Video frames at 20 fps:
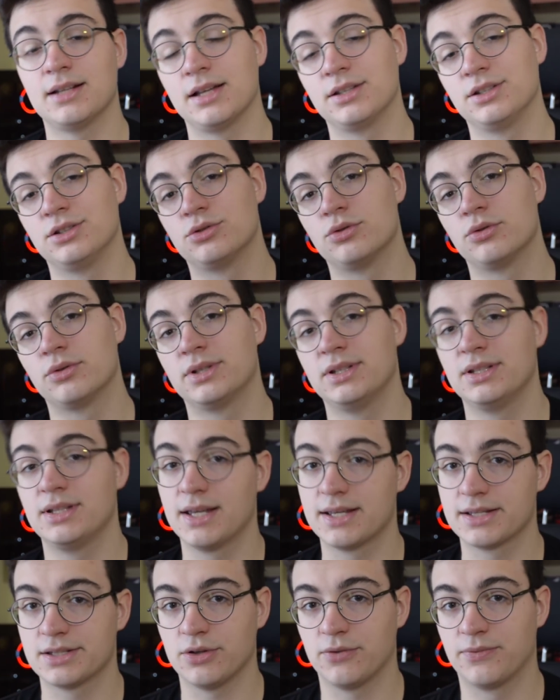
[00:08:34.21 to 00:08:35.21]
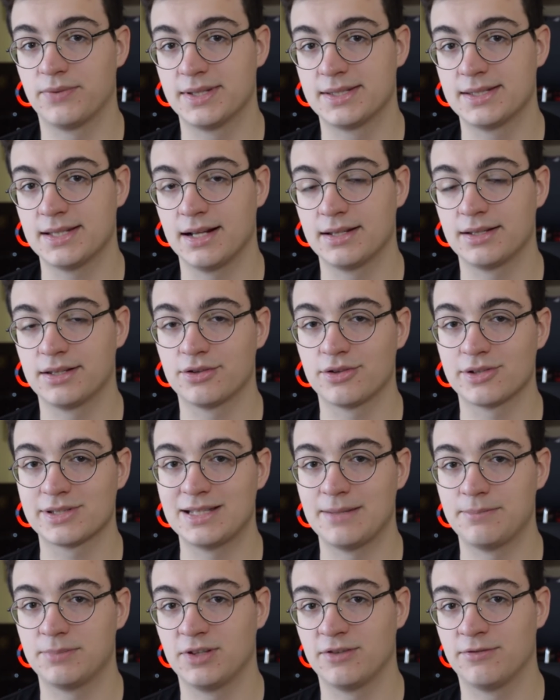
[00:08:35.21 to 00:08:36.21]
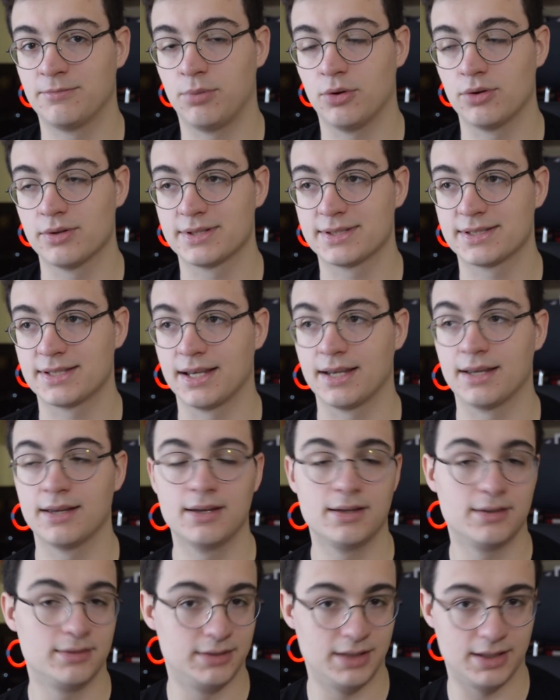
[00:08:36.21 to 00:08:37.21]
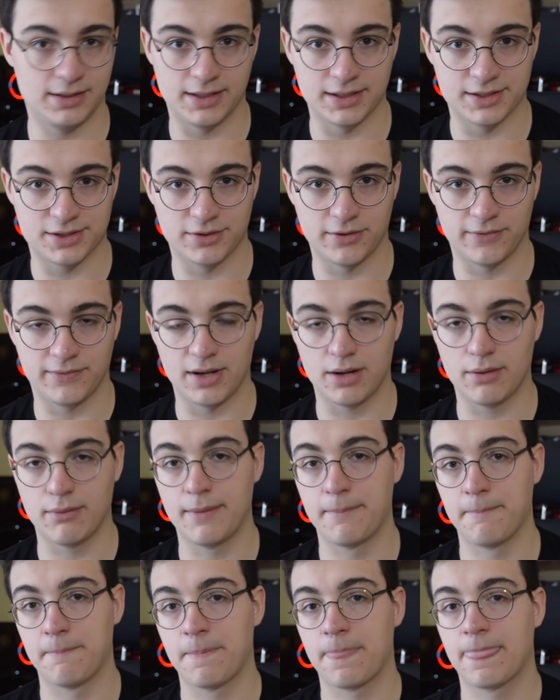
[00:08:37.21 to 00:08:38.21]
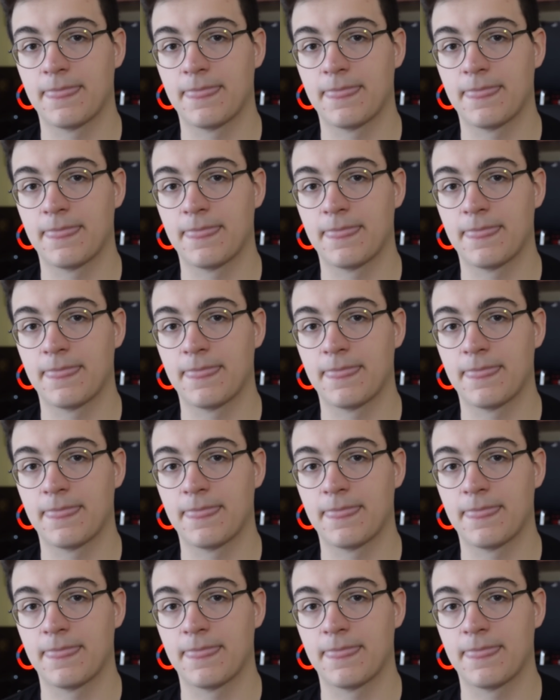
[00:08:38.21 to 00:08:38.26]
ani drugi nie jest oficjalnie dostępny w Polsce, nie testowałem